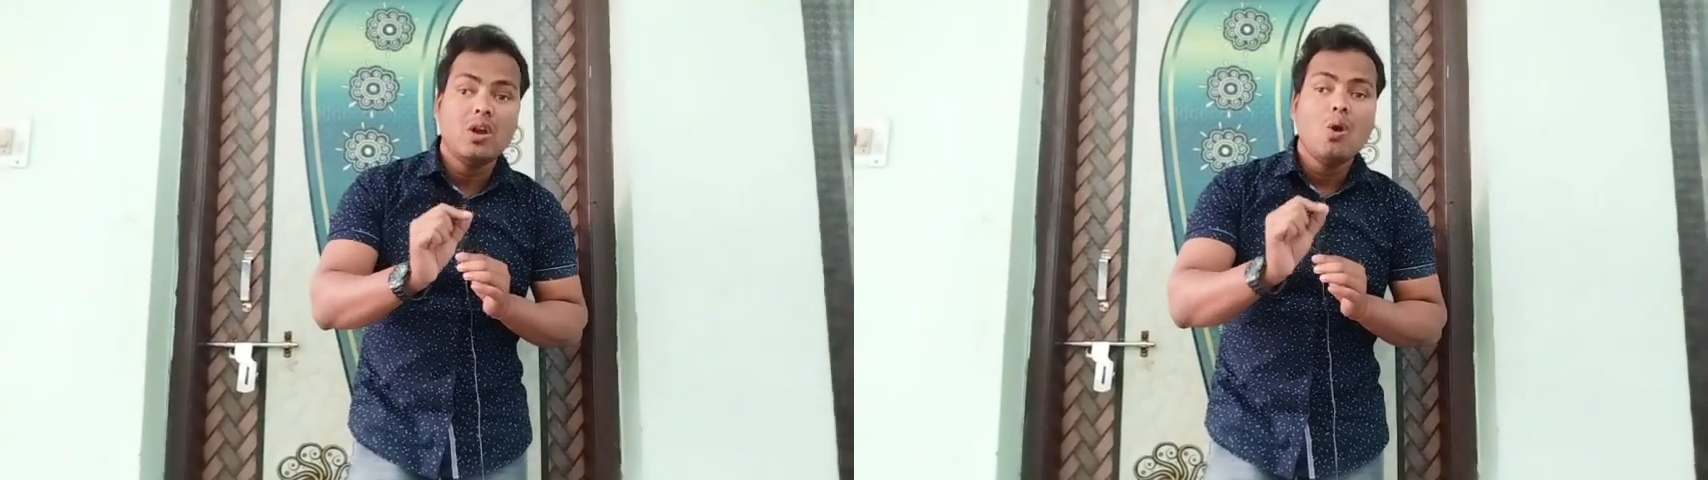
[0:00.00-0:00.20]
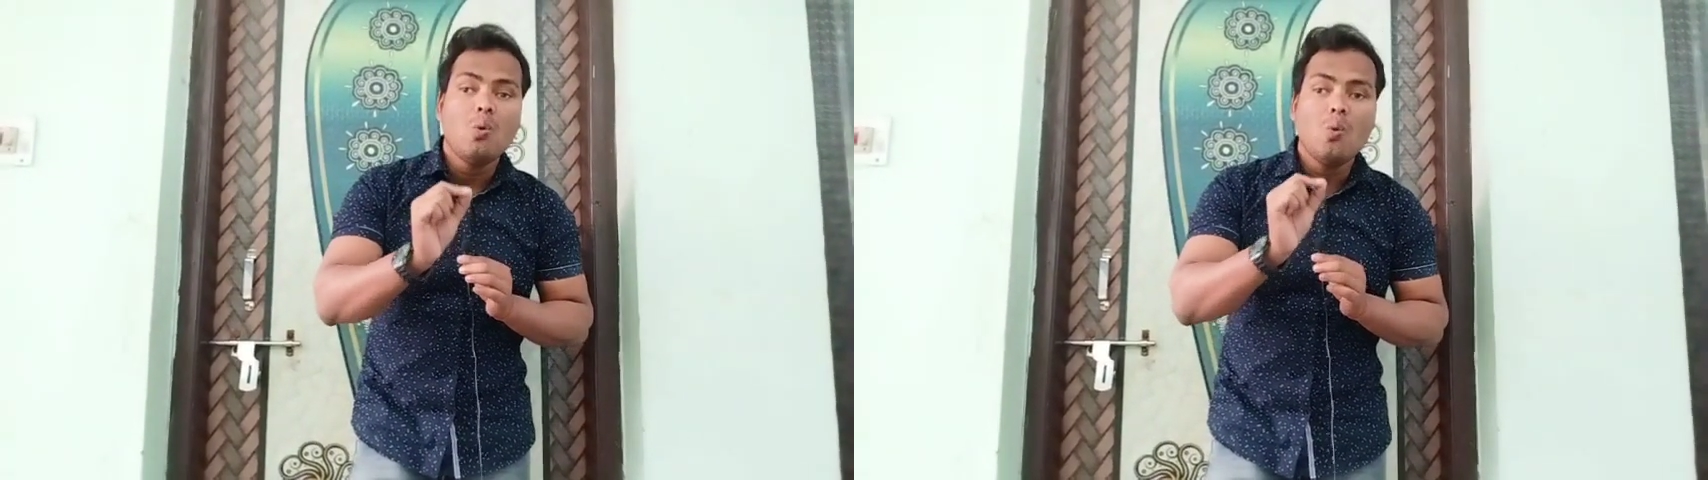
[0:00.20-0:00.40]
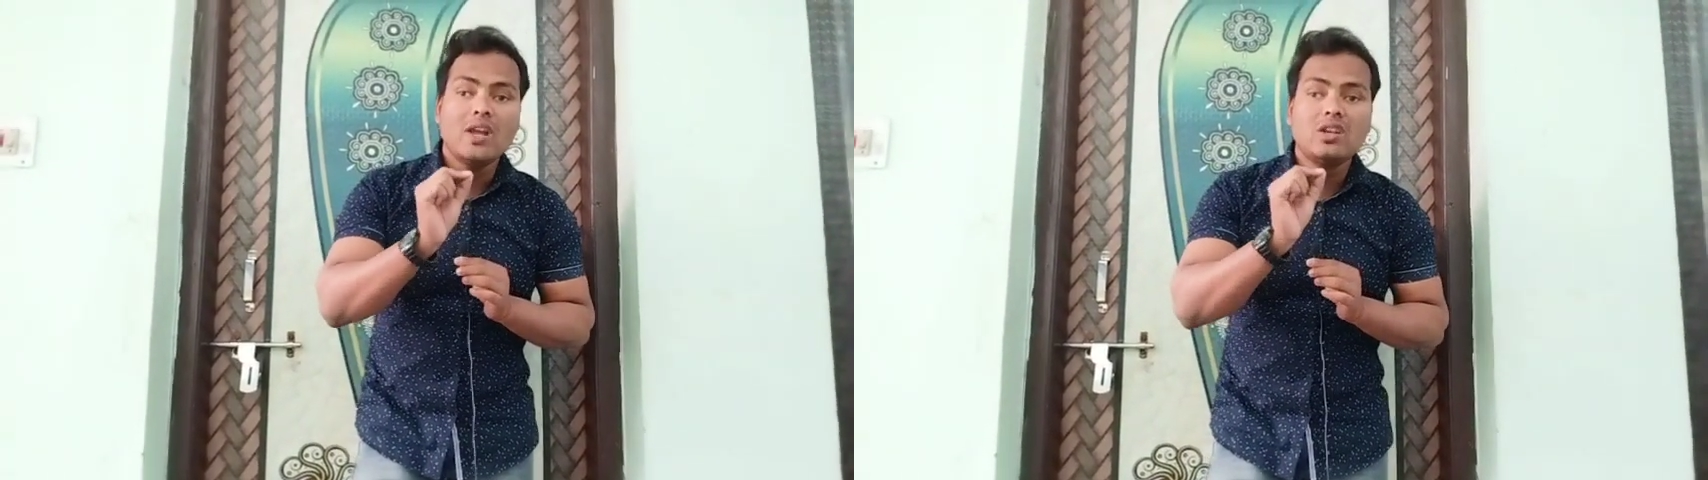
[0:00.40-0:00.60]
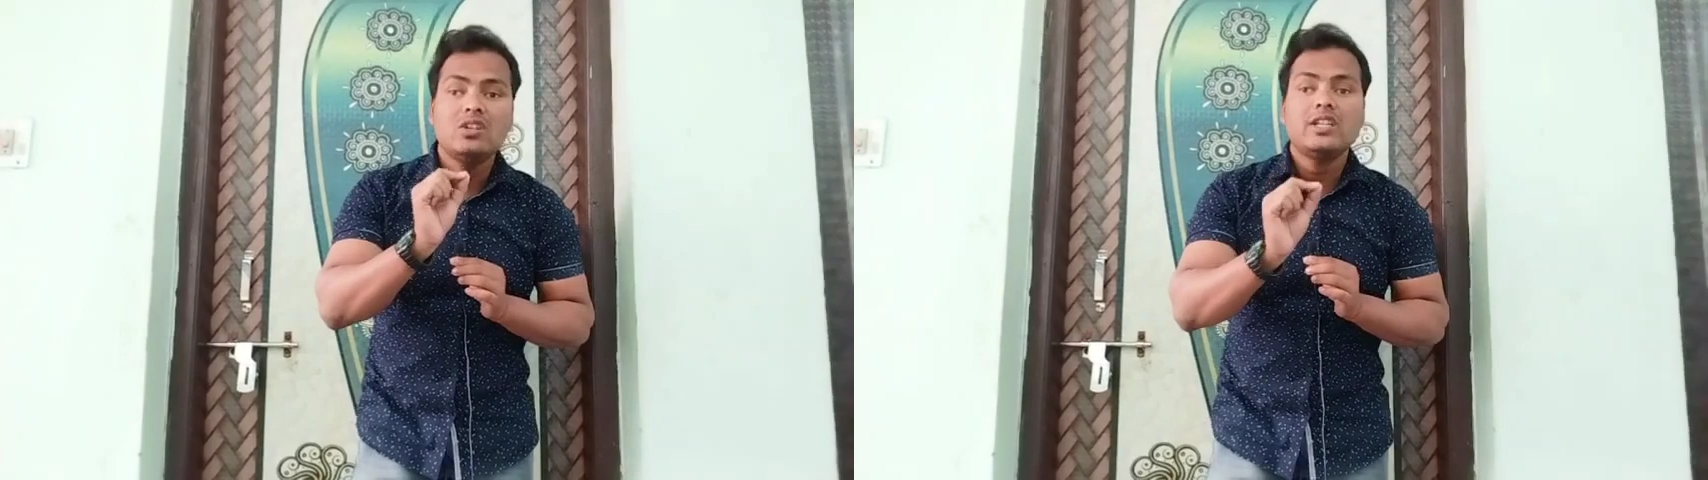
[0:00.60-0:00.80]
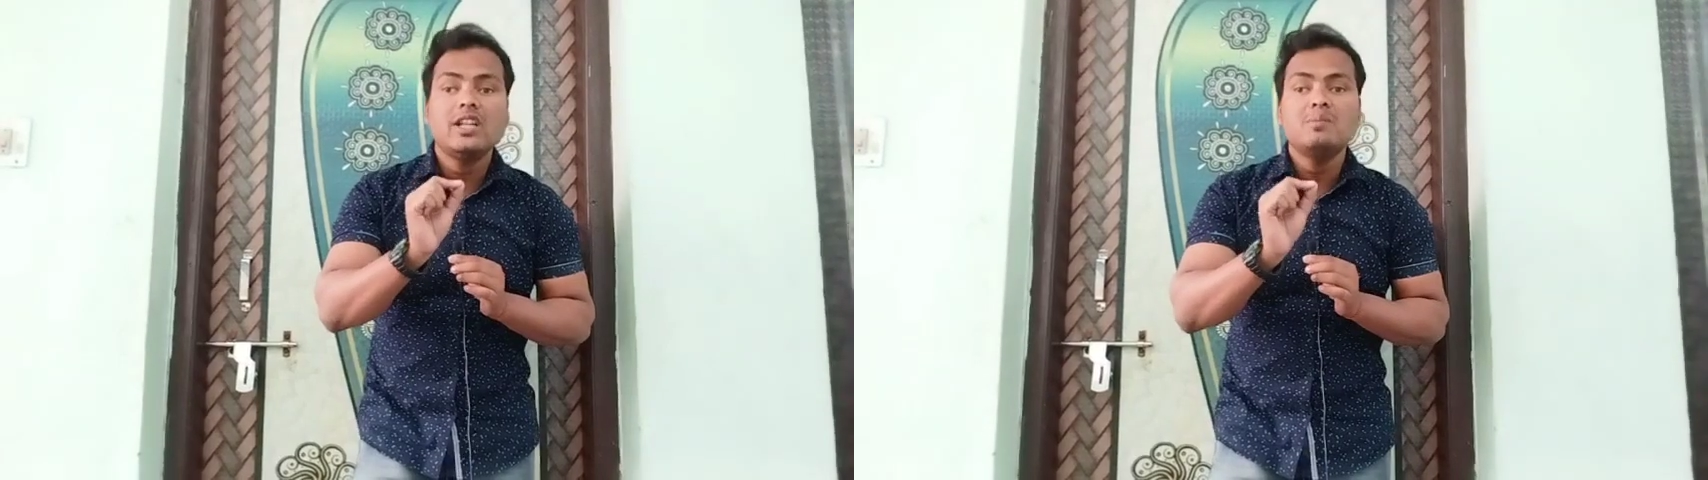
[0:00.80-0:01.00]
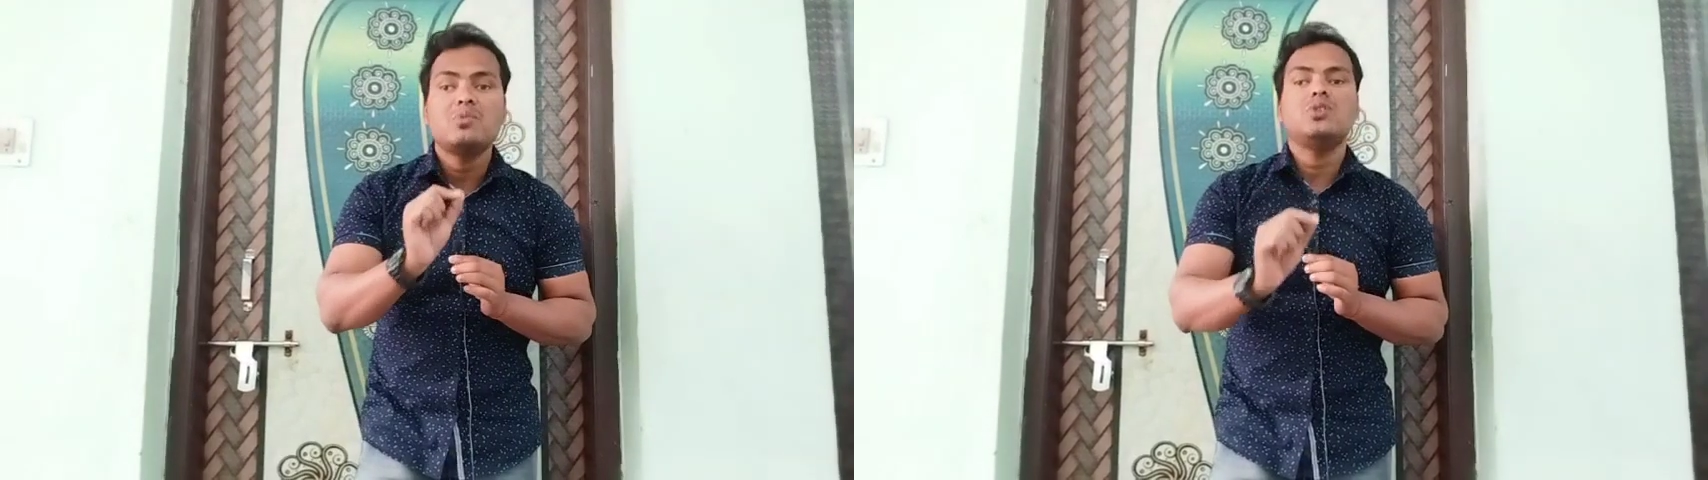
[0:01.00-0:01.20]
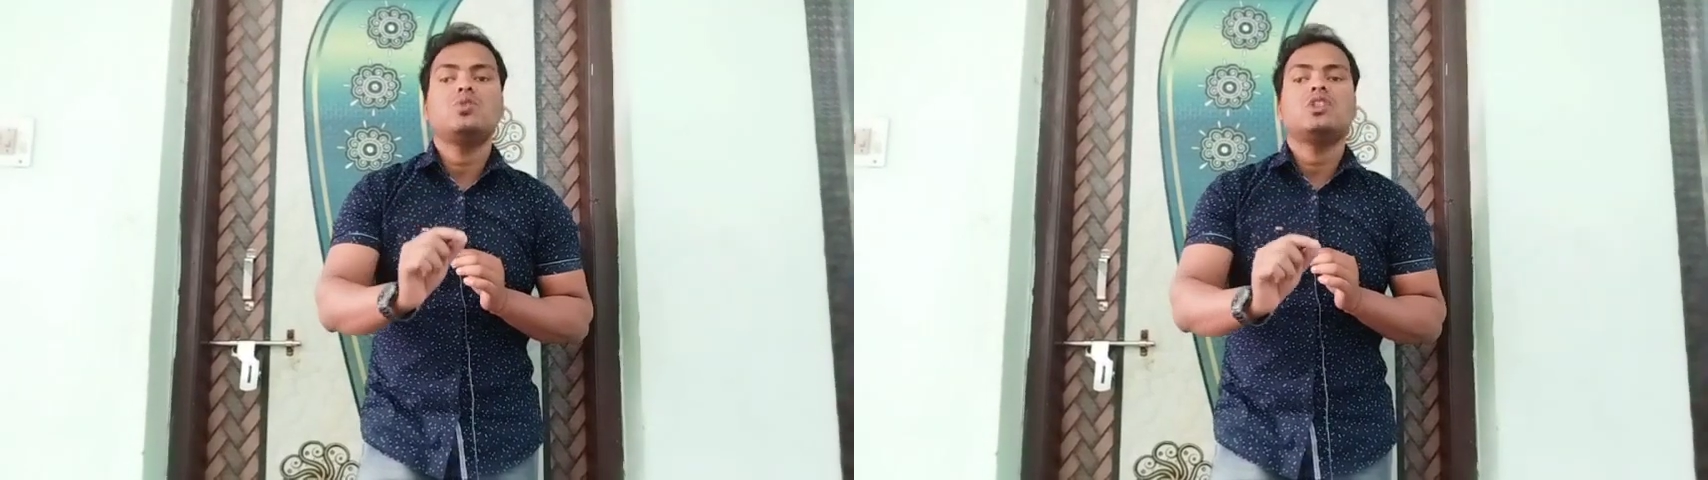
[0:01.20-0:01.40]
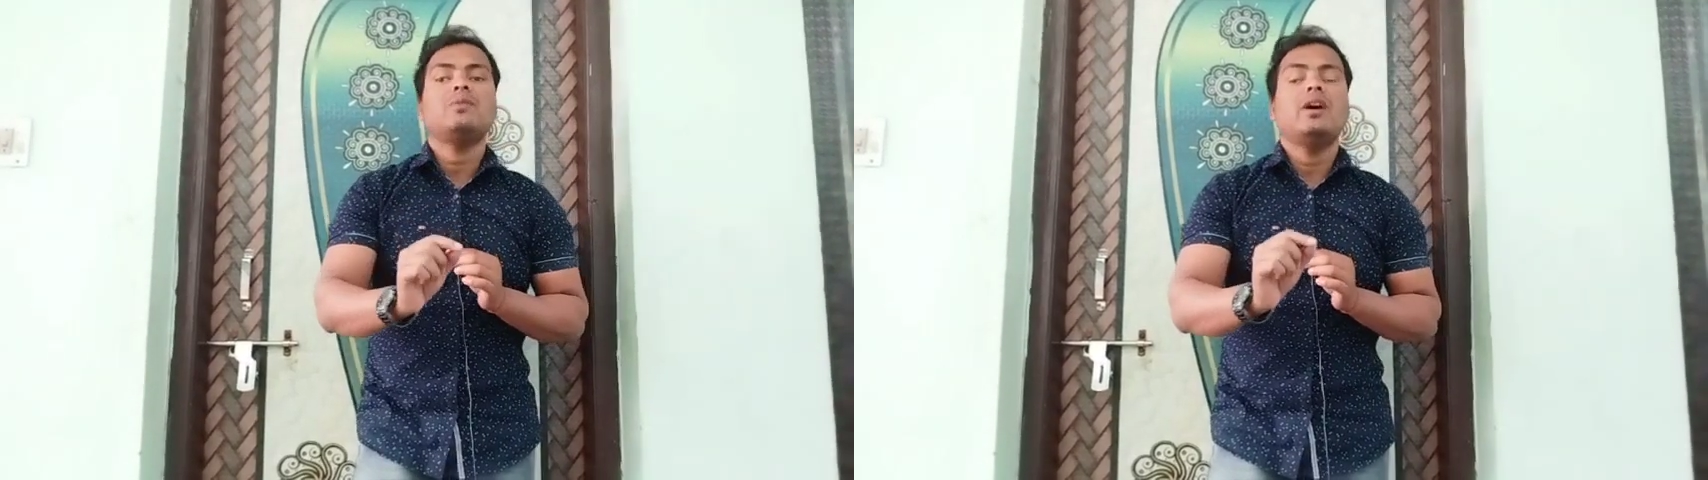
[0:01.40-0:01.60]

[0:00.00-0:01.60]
वन हंड्रेड टेन परसेंट जो तुम